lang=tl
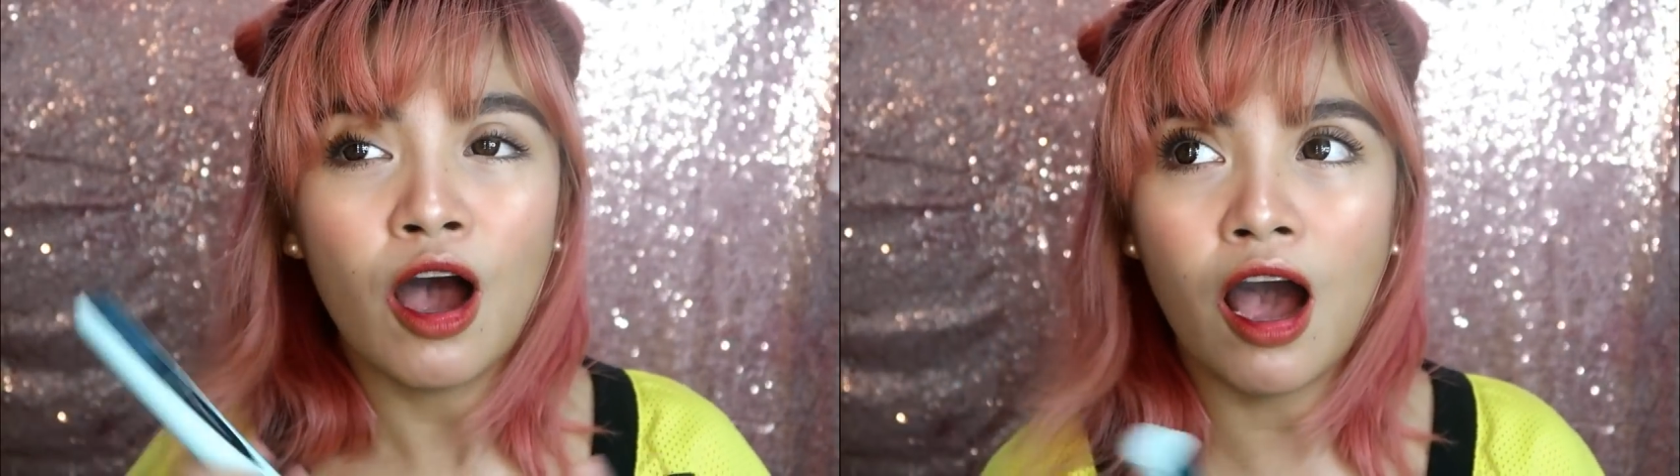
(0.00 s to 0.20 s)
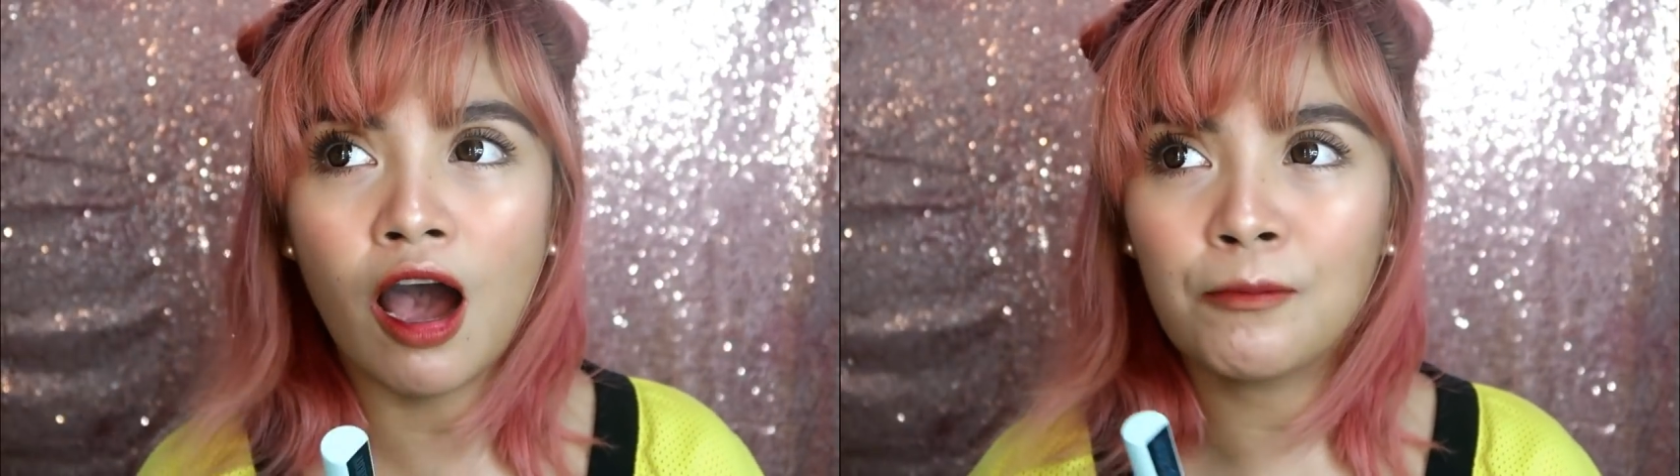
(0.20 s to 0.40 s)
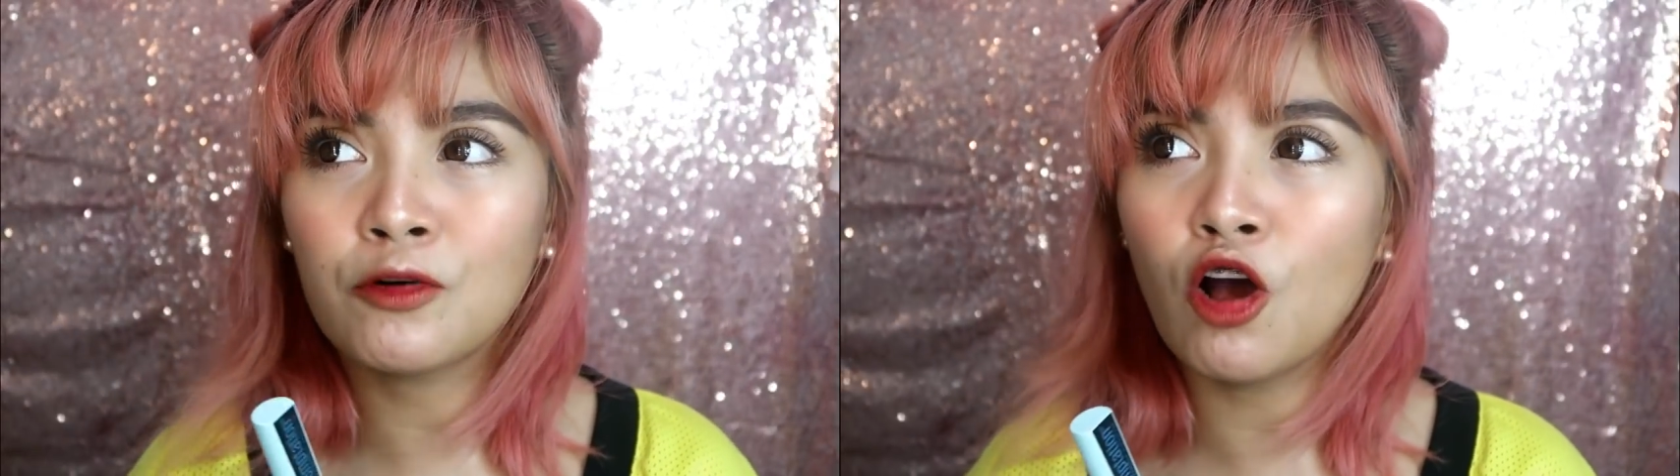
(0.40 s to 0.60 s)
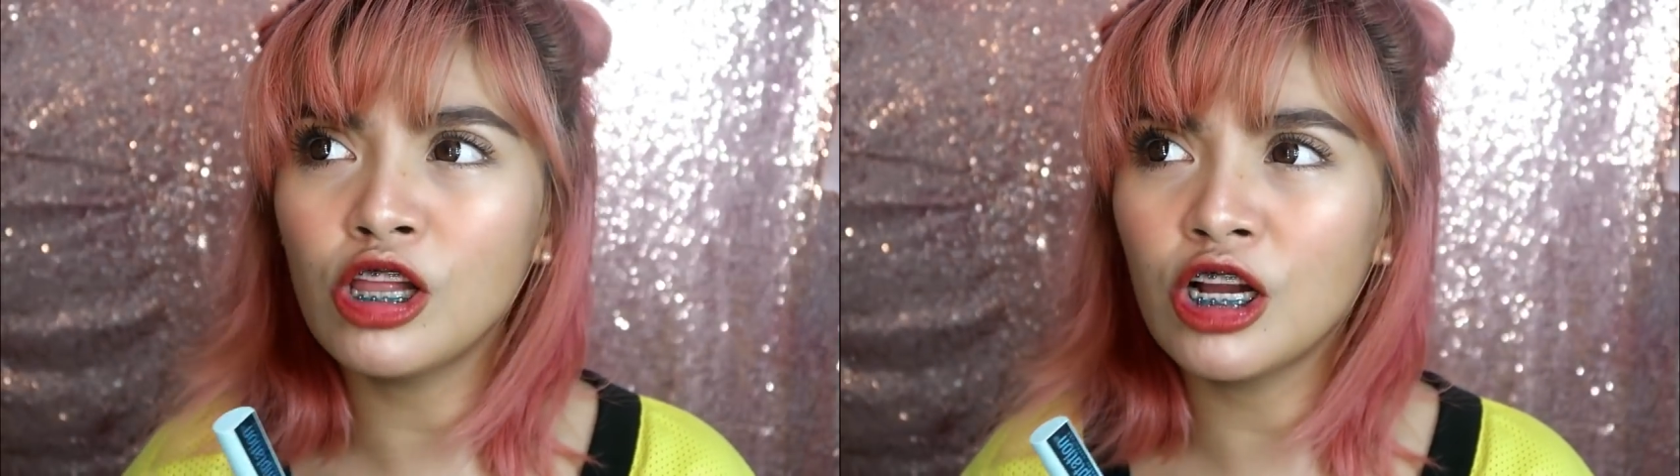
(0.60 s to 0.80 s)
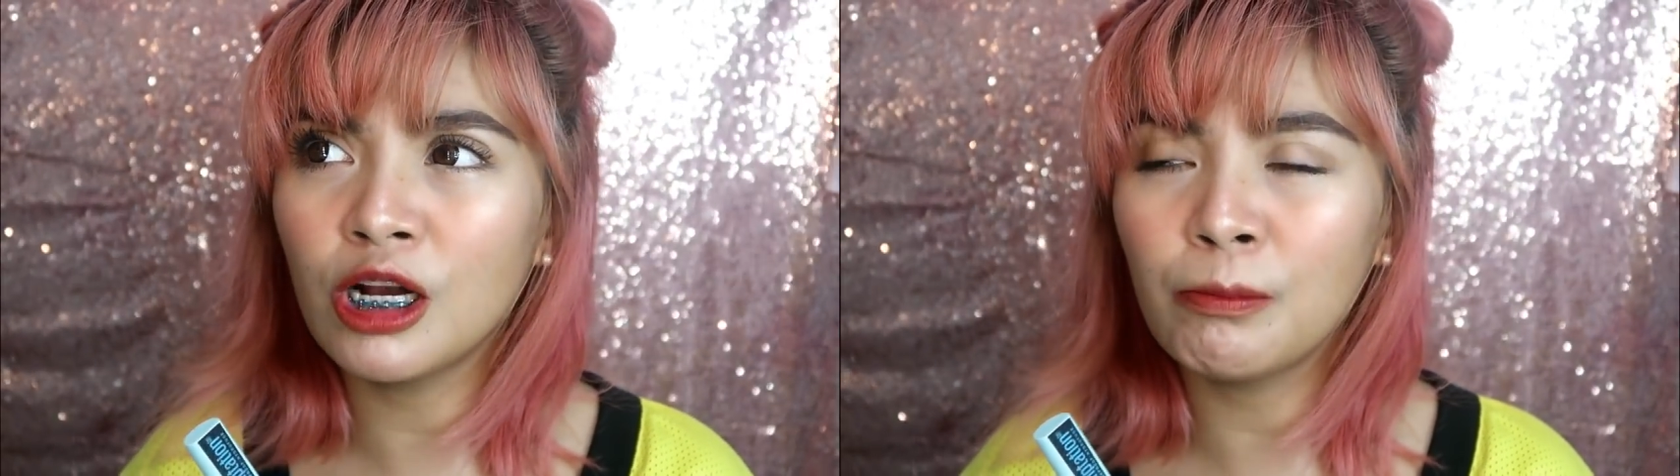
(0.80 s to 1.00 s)
Um,
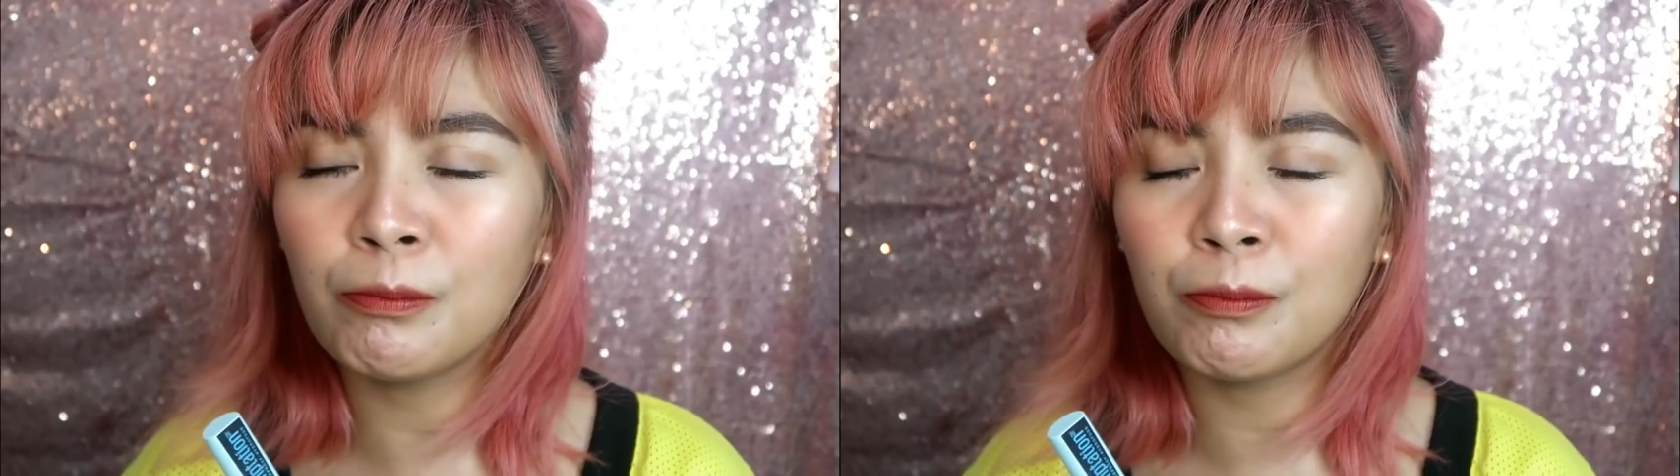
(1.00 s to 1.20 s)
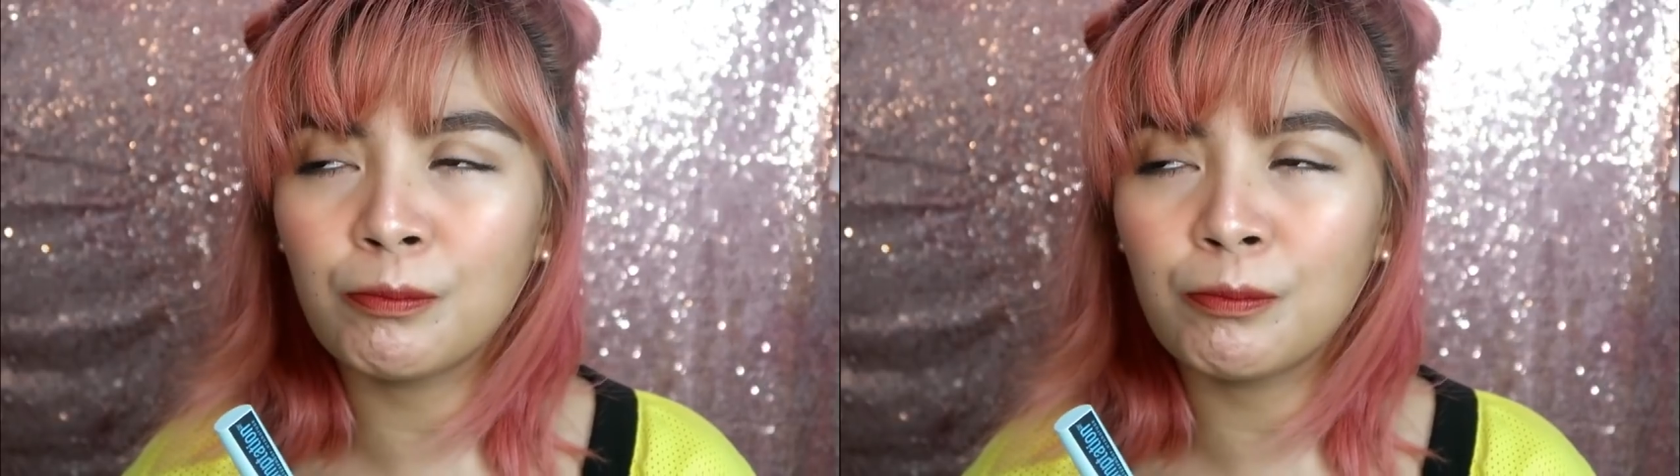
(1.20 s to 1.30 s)
color